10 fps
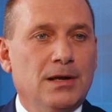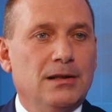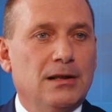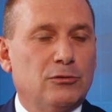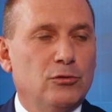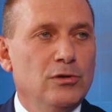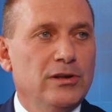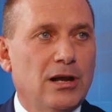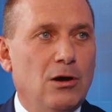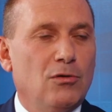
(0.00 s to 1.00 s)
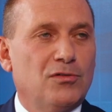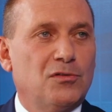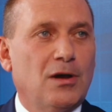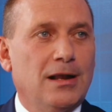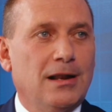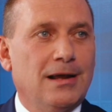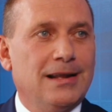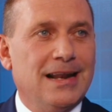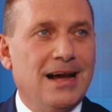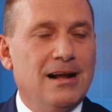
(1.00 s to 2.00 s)
natürlich auch zu einer
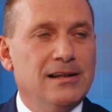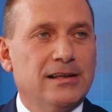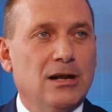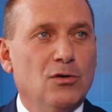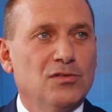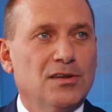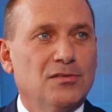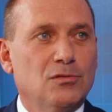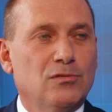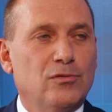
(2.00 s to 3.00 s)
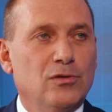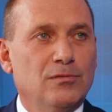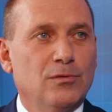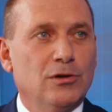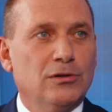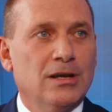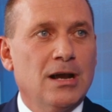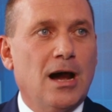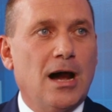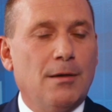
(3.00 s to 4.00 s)
nachhaltigen Auslastung führen wird.
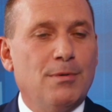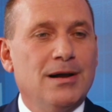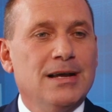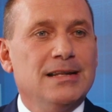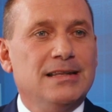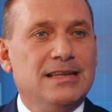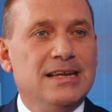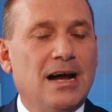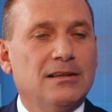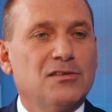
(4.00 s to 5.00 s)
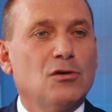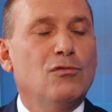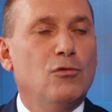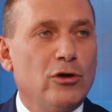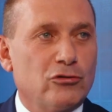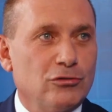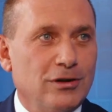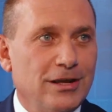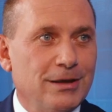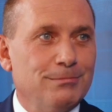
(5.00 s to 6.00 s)
Aber die hat es auch vorher schon
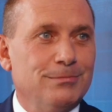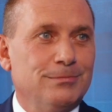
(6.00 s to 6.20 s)
gegeben.